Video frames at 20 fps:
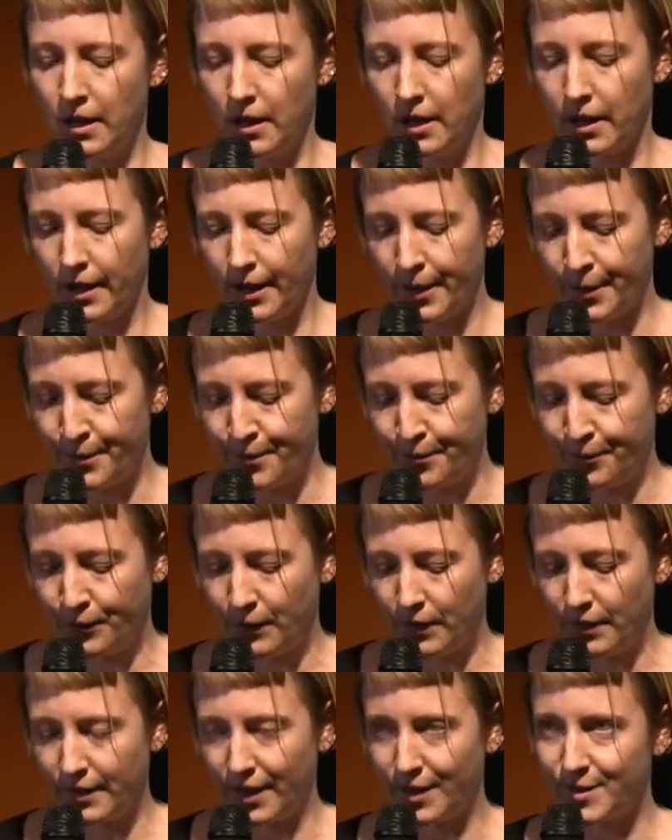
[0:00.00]
Ähm,
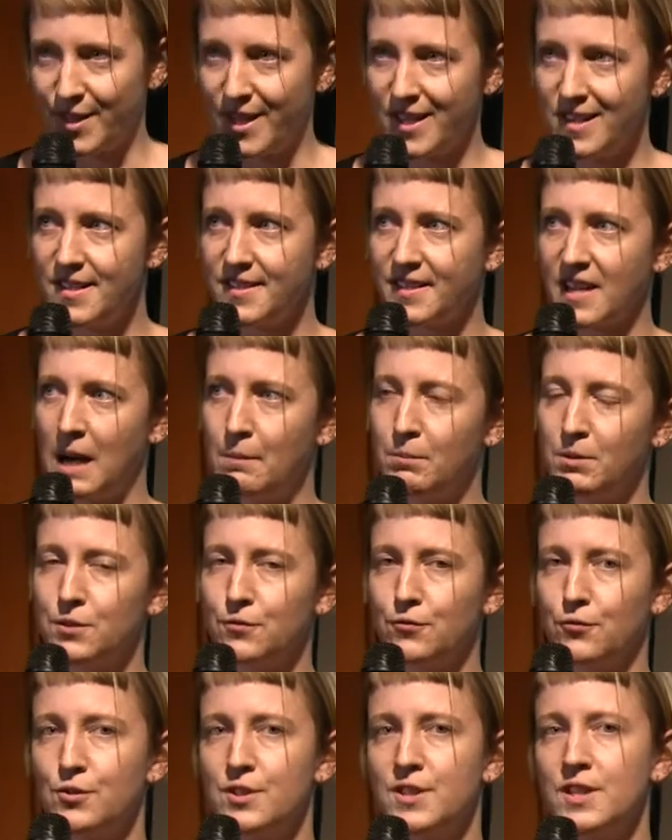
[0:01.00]
tatsächlich gab es
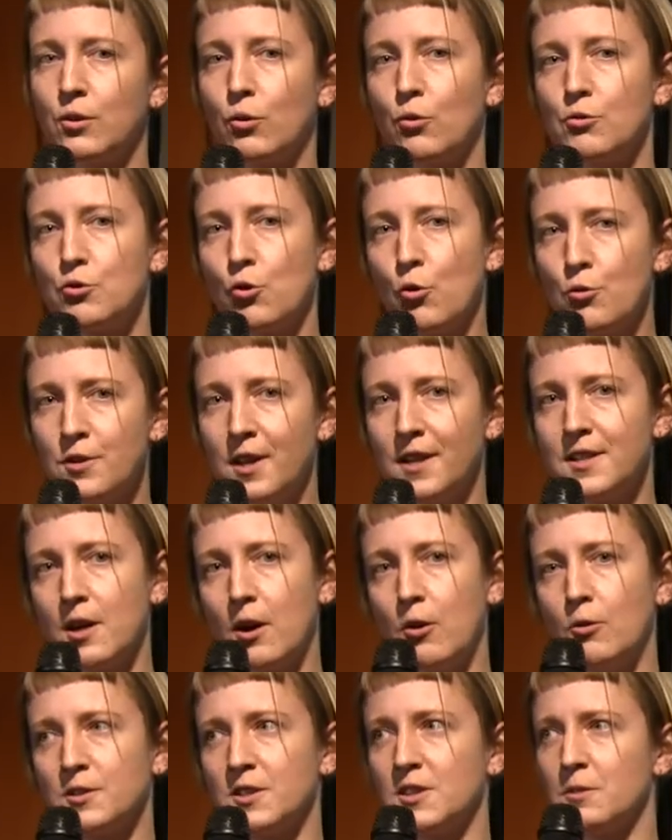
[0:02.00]
für die rund
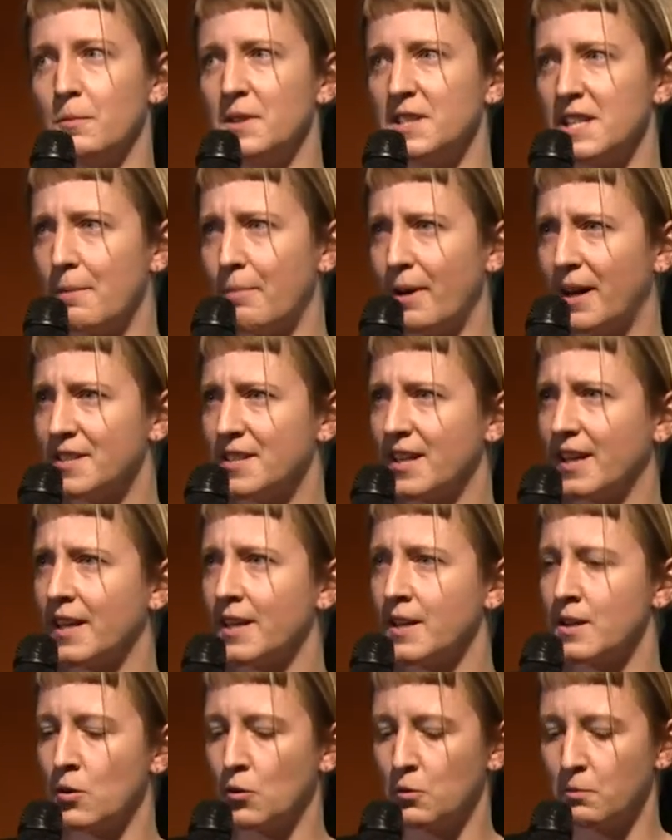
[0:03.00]
100.000
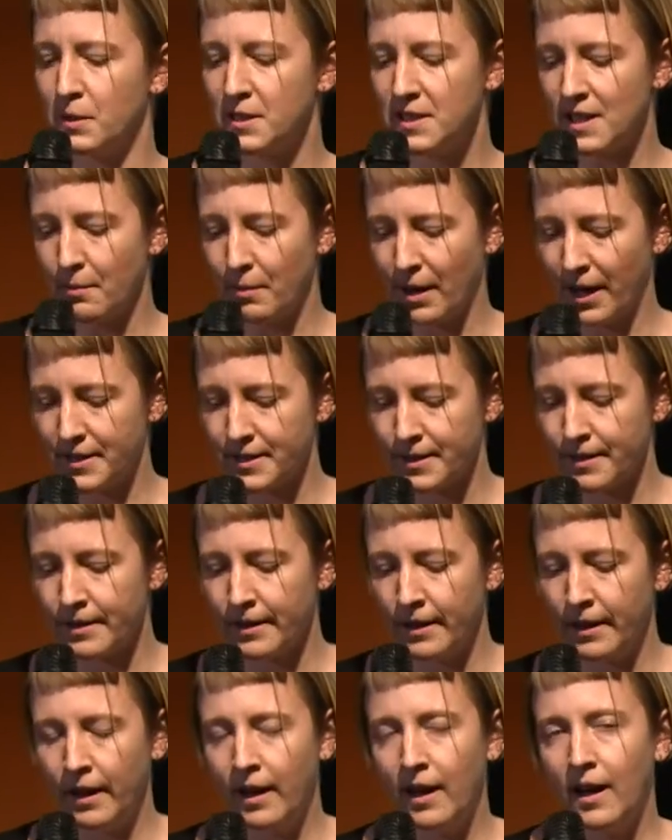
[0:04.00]
Mitarbeiterinnen und Mitarbeiter
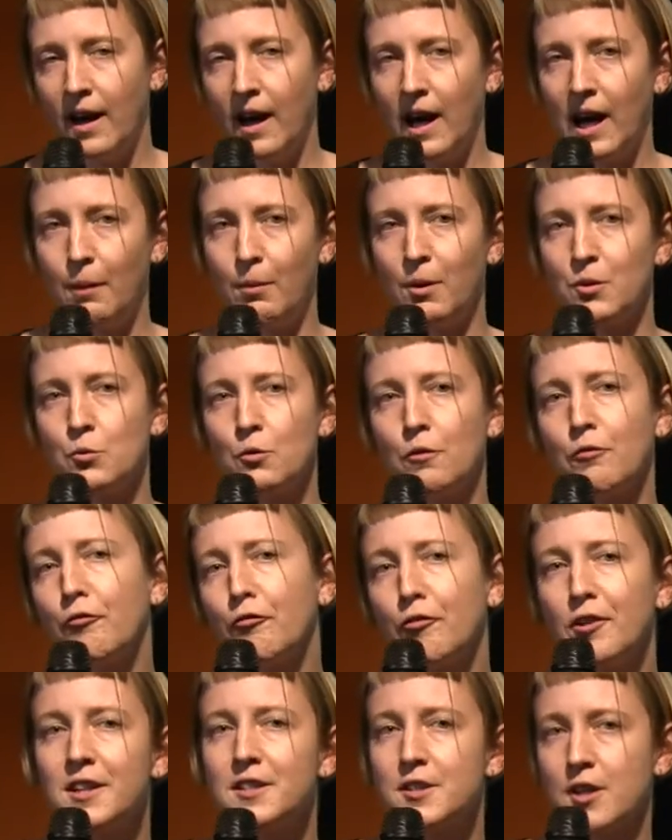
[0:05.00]
aber nur
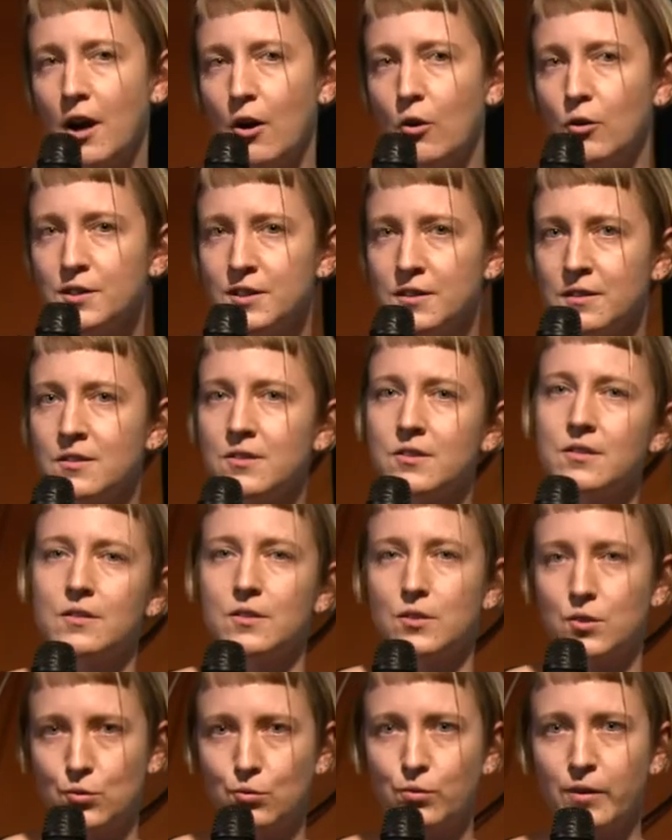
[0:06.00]
4.000
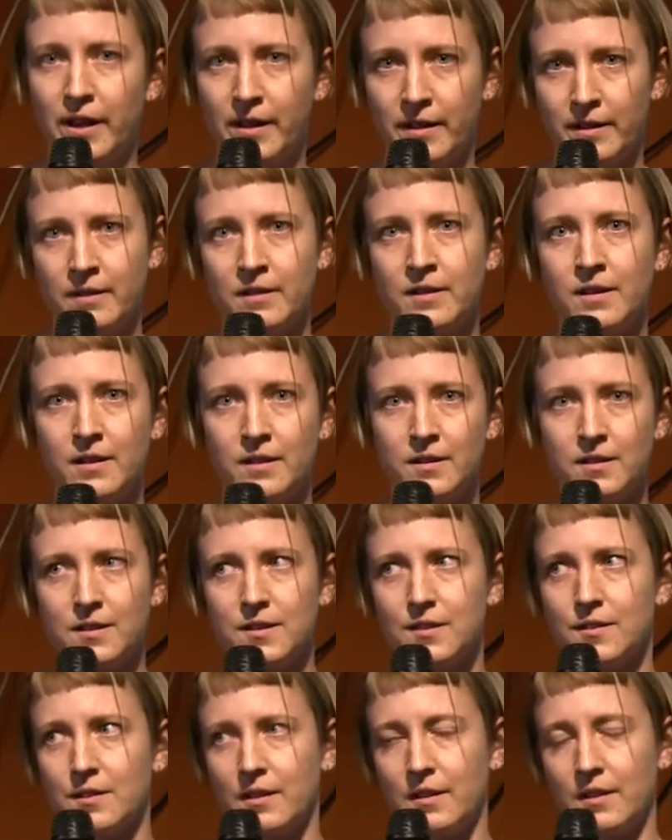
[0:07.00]
Zugänge
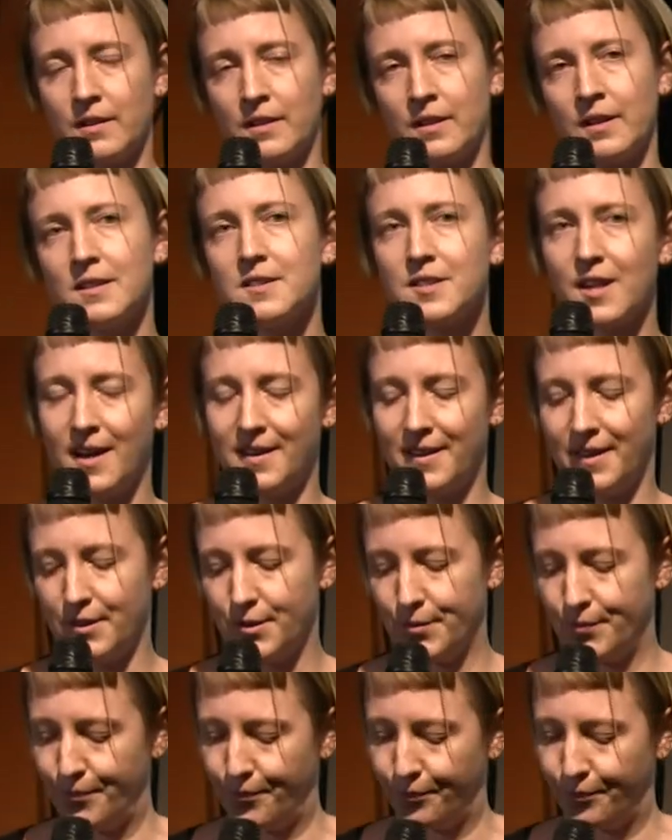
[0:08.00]
ins äh, Intranet.